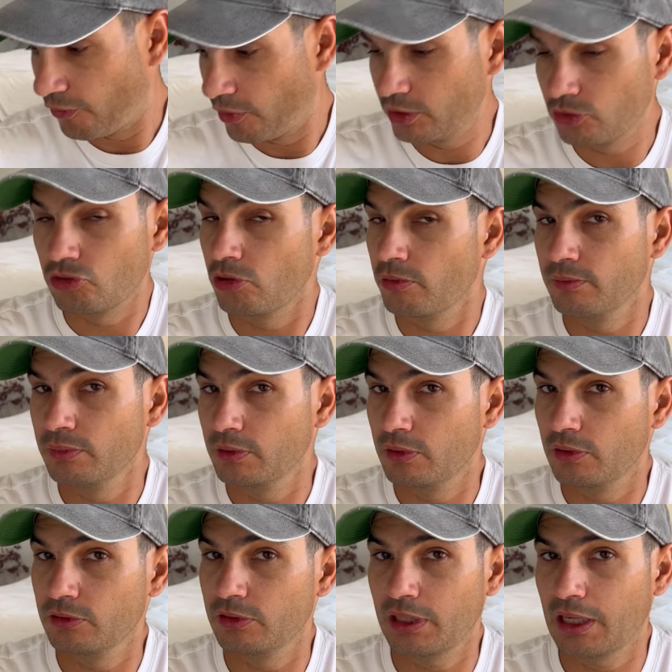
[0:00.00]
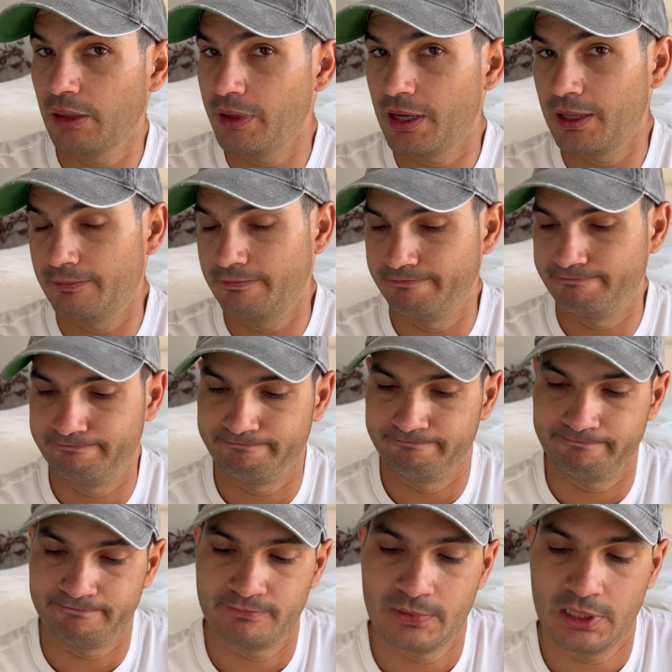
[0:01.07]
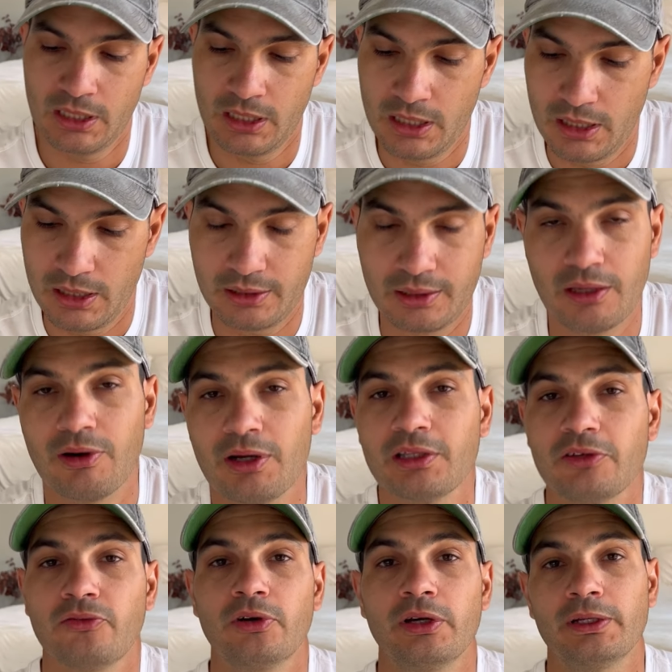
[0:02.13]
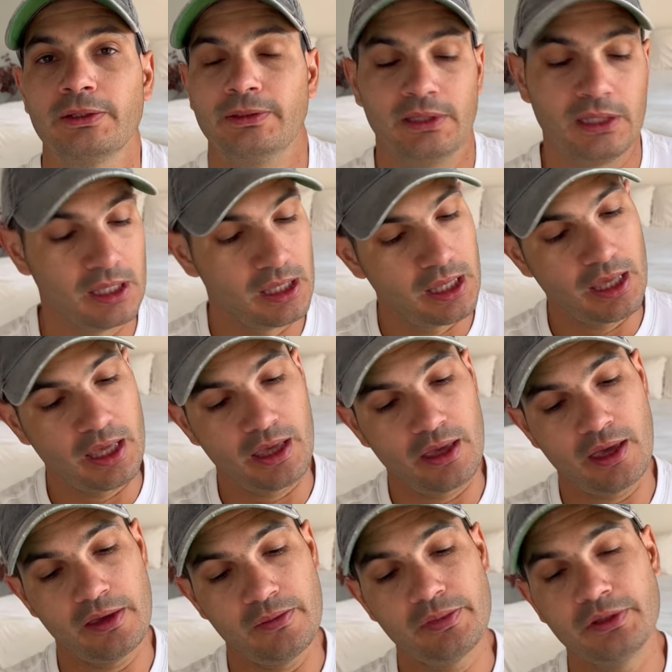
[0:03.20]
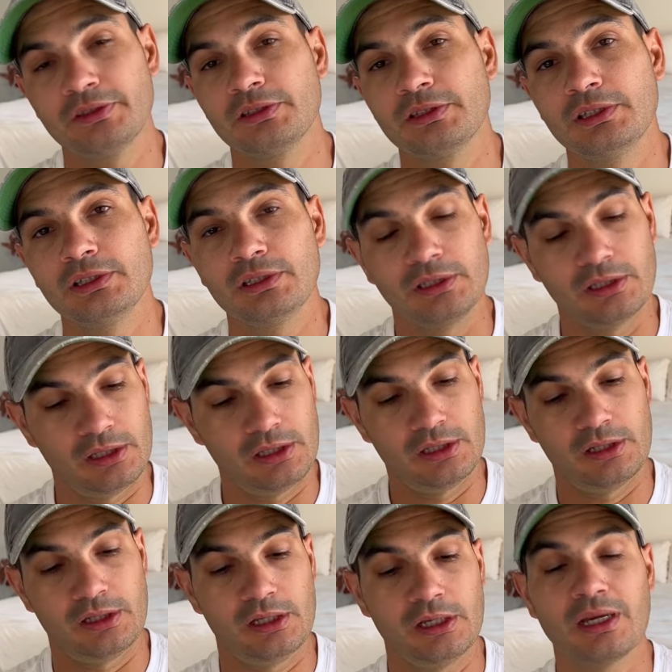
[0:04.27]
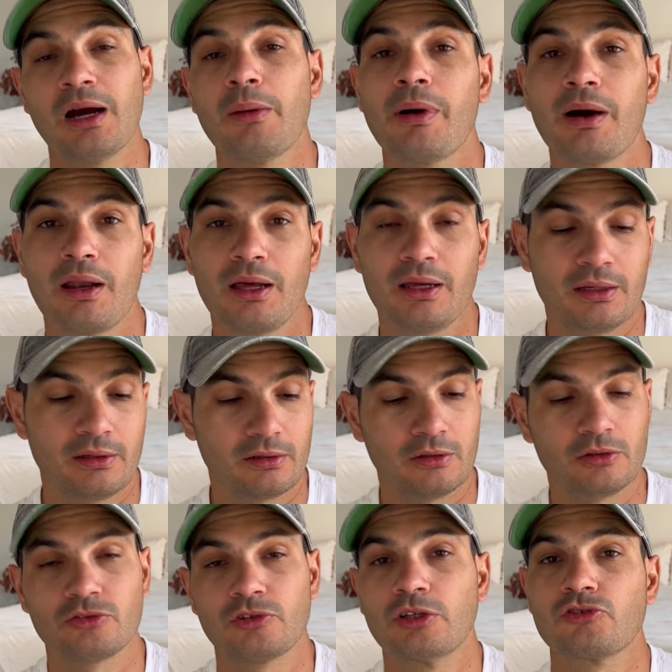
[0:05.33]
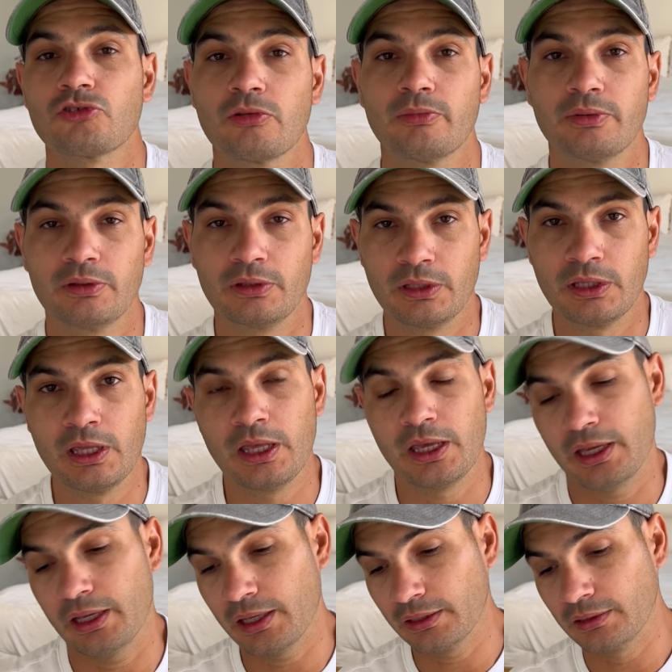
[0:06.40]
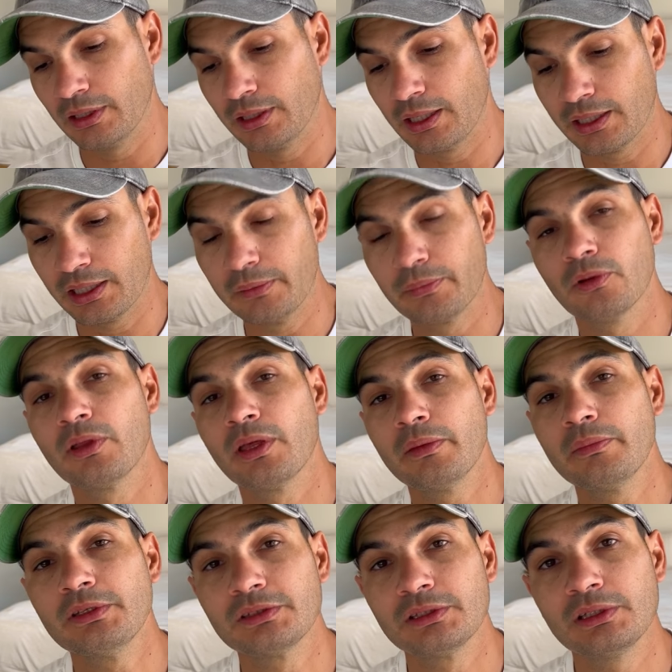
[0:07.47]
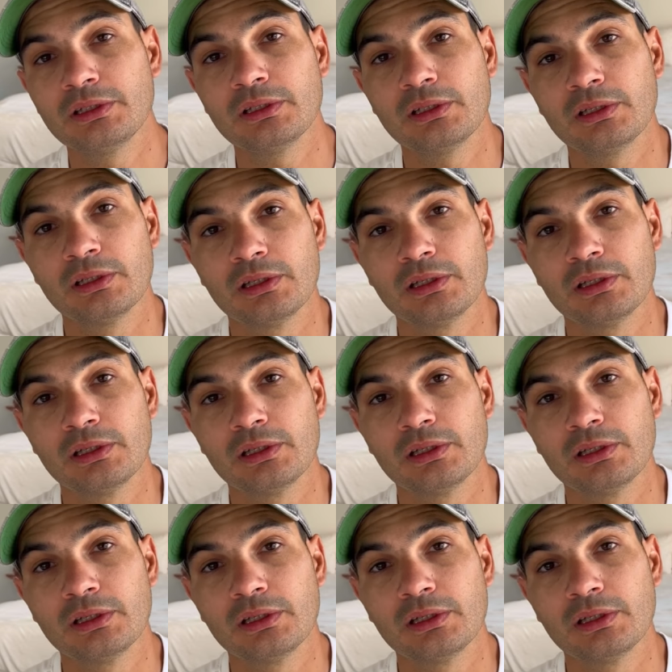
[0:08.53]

fue Trump contra Kamala. El debate fue ABC y Kamala contra Trump. En el, equipo de ABC